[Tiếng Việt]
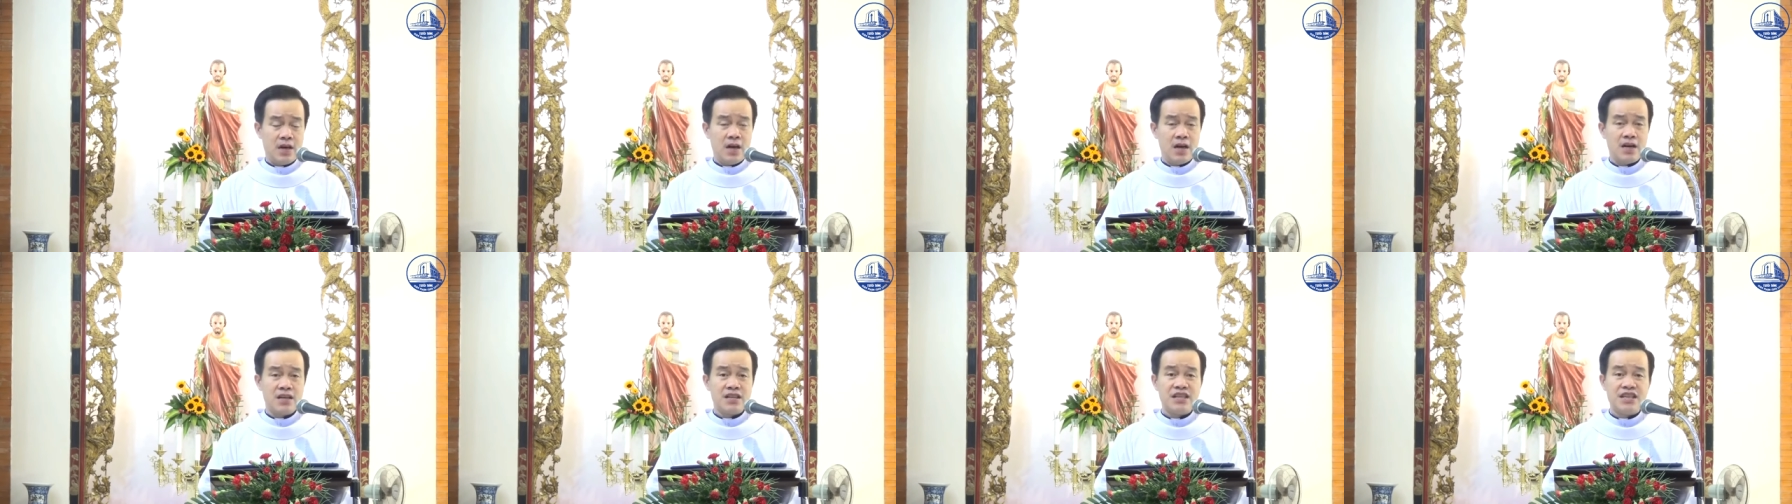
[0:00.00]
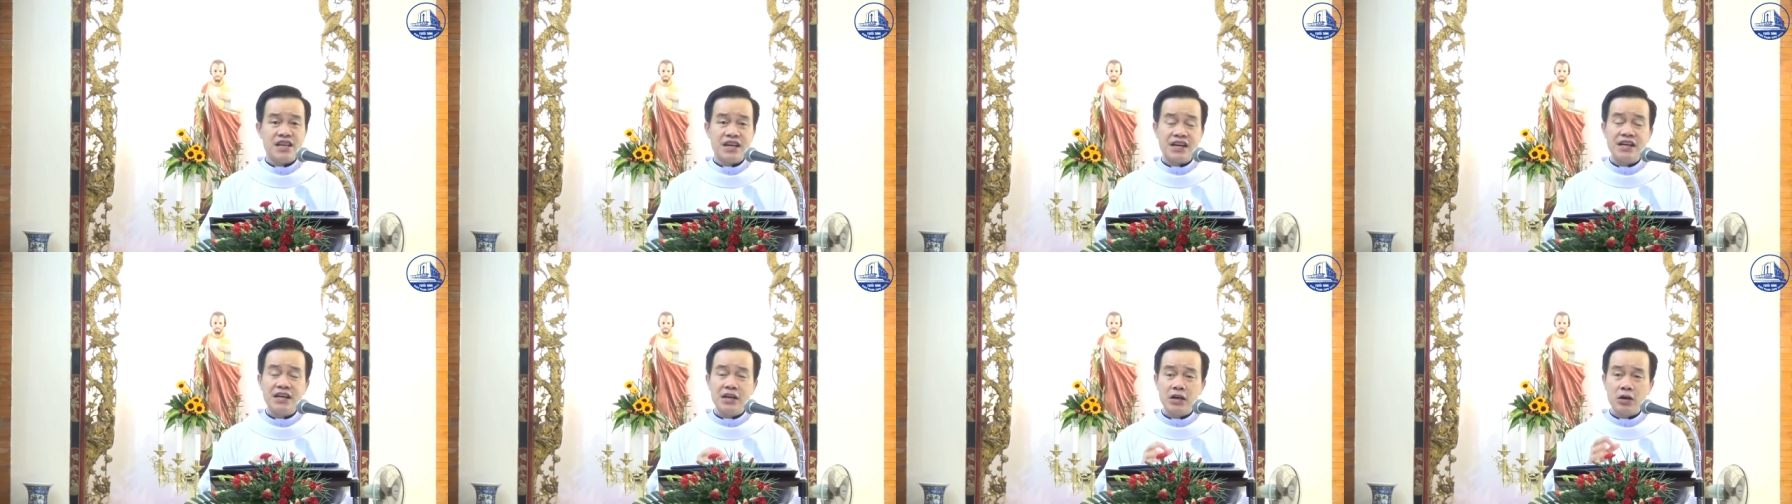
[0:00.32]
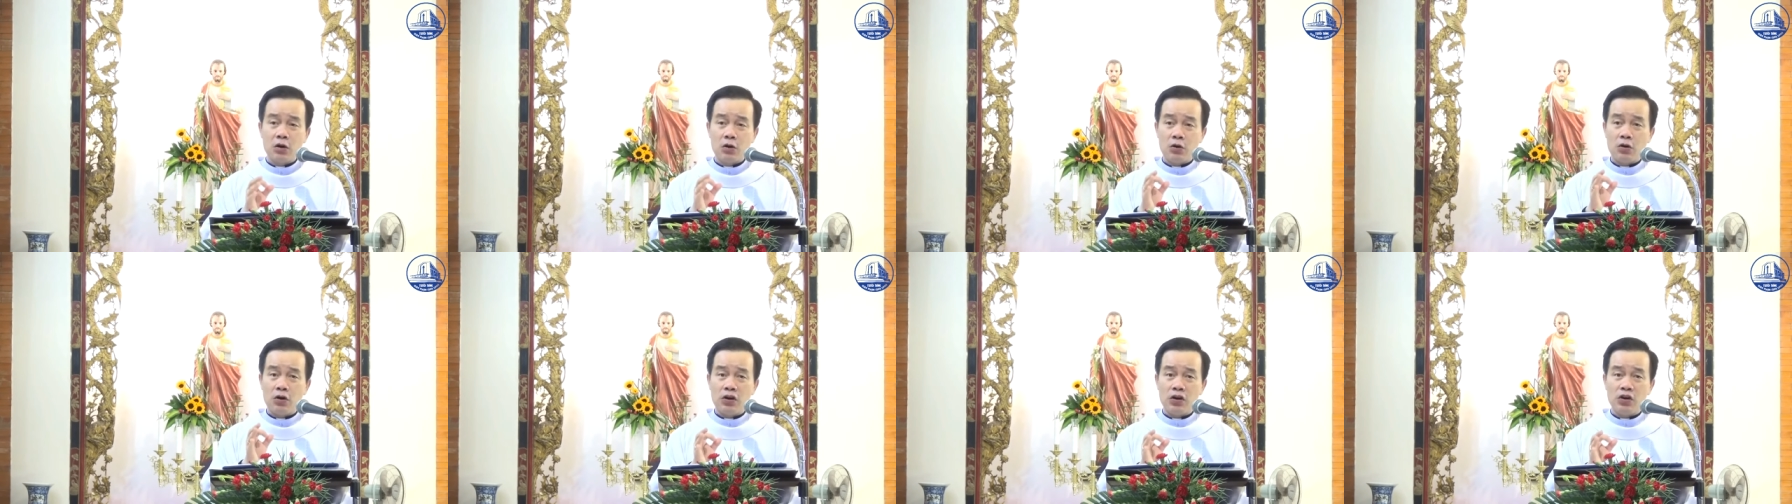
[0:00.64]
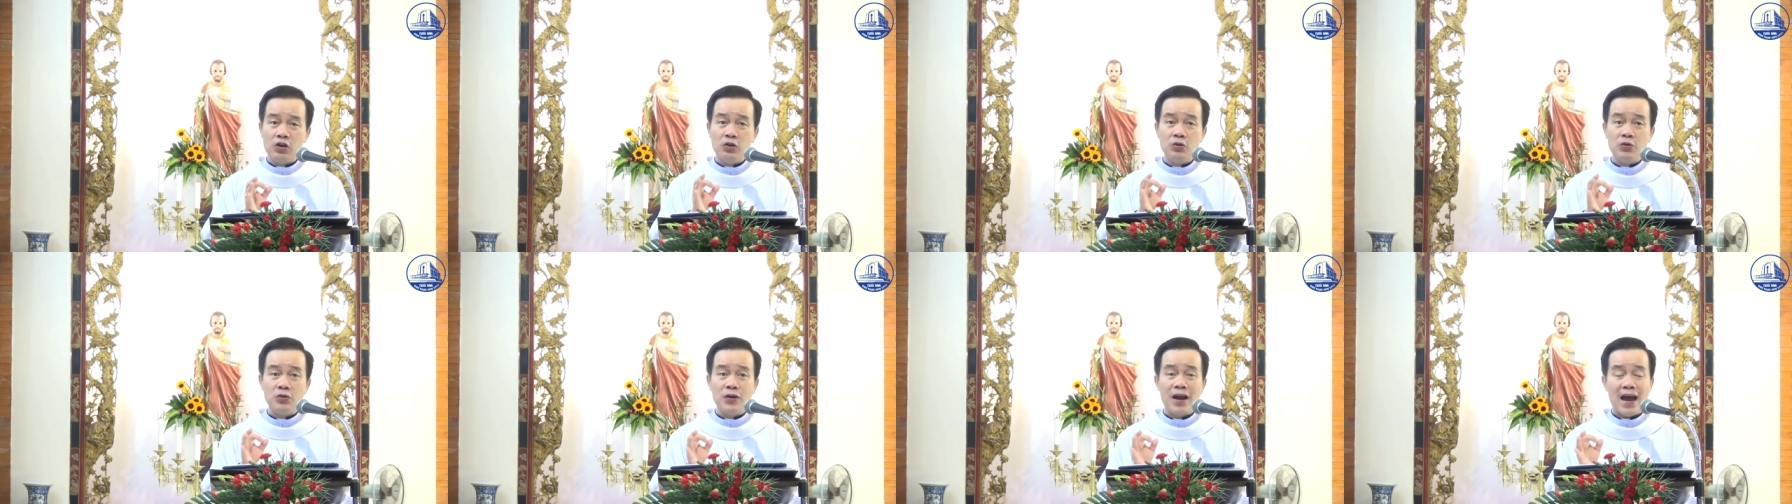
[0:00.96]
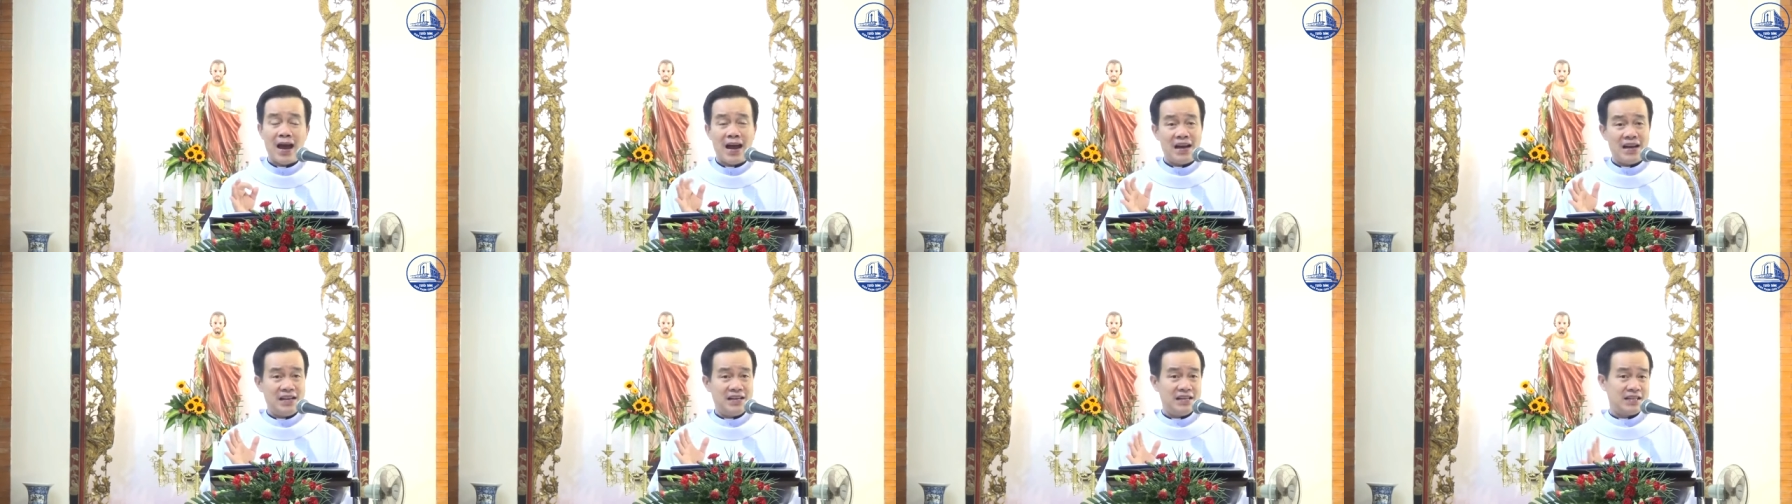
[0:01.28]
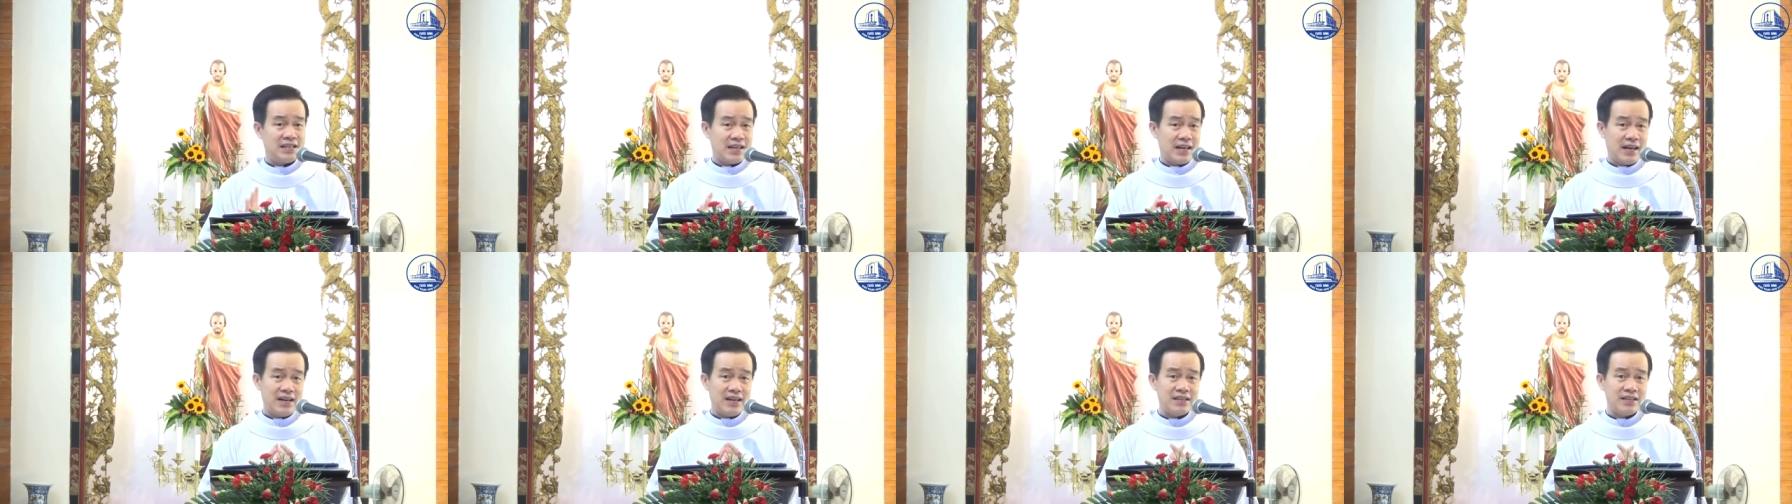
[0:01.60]
những cuộc lưu đài
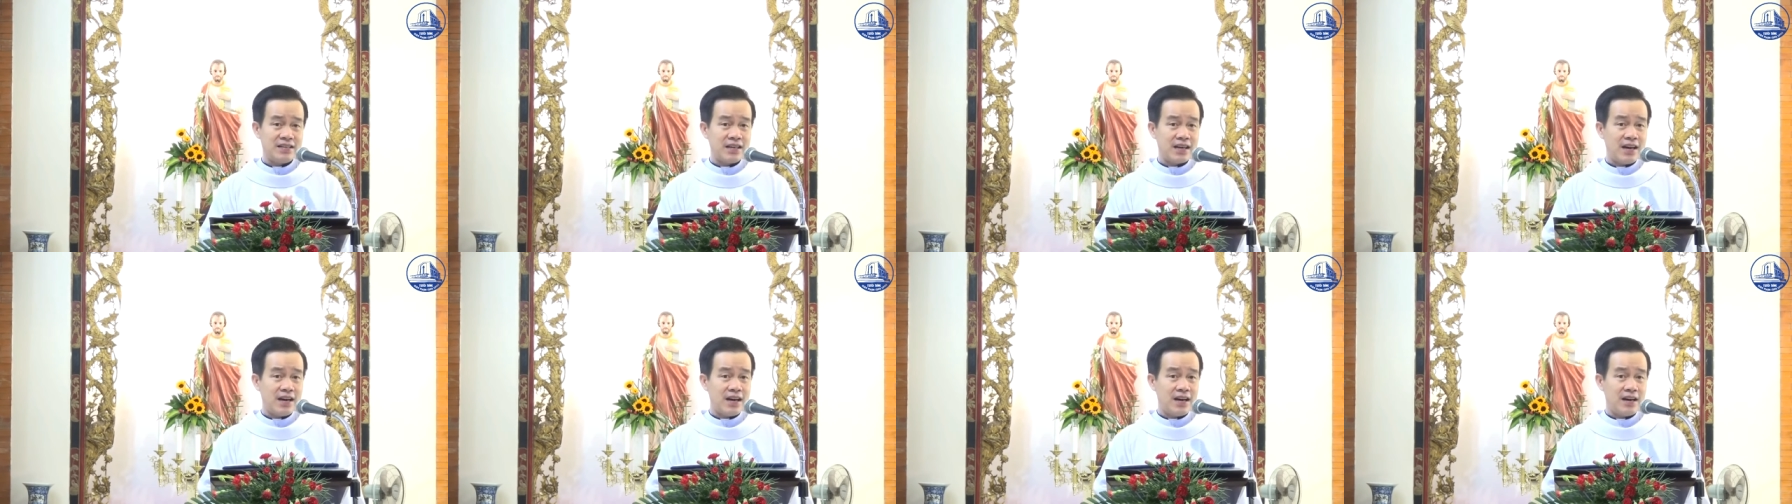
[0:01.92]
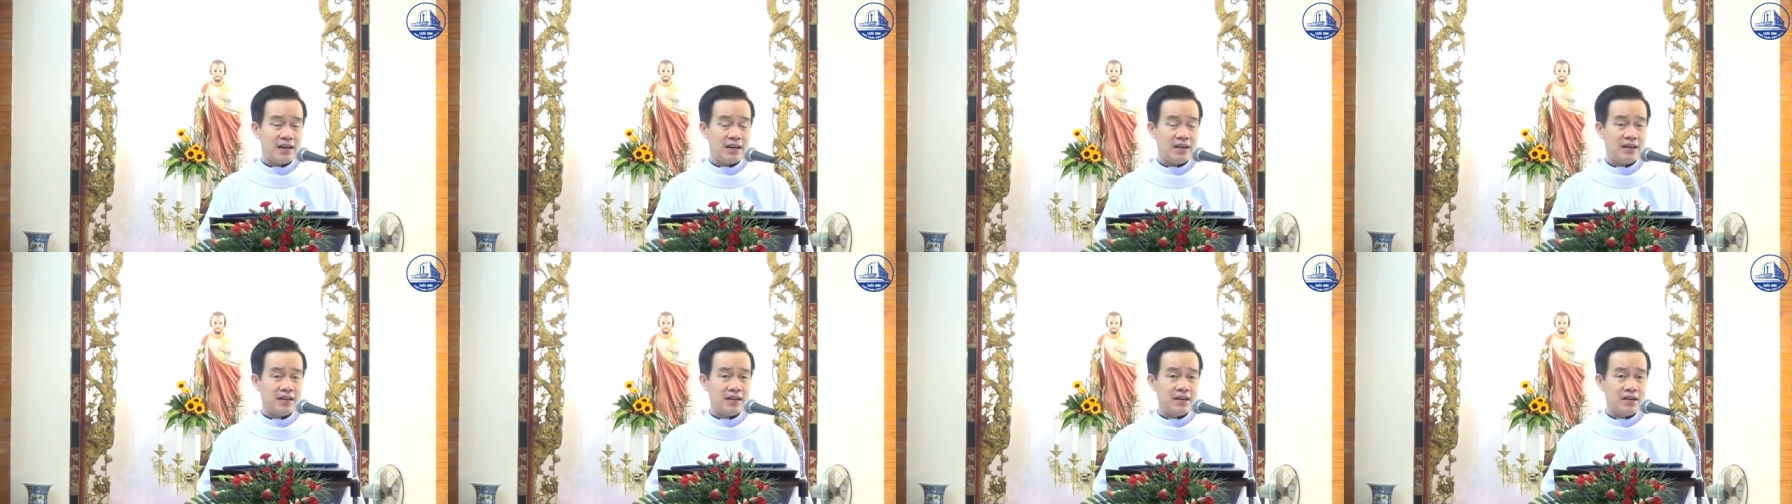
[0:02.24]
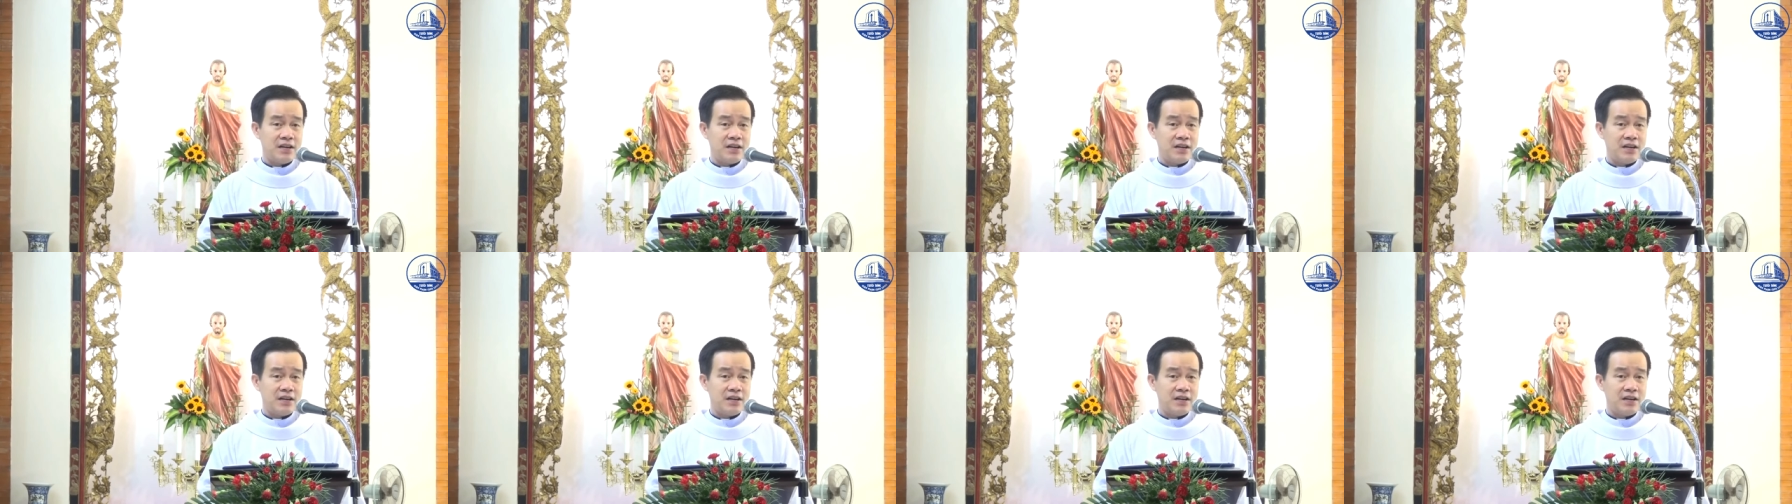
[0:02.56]
xảy ra